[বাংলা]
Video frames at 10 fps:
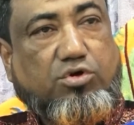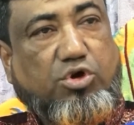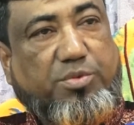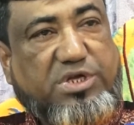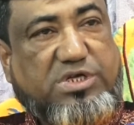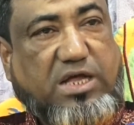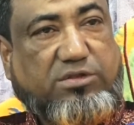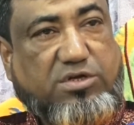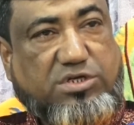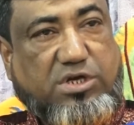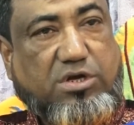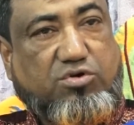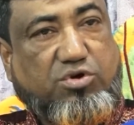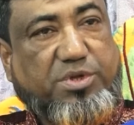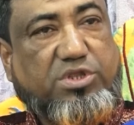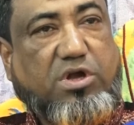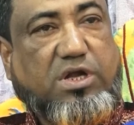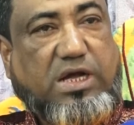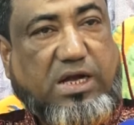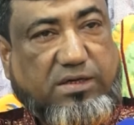খুবই সাত আসনের খুবই
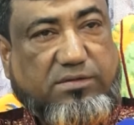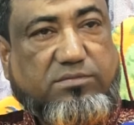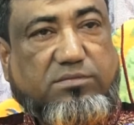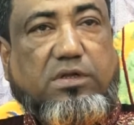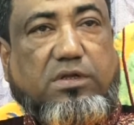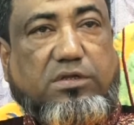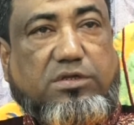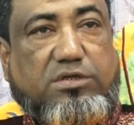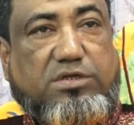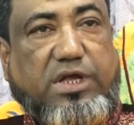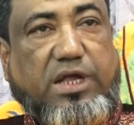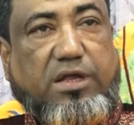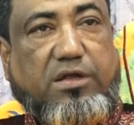দরকার সে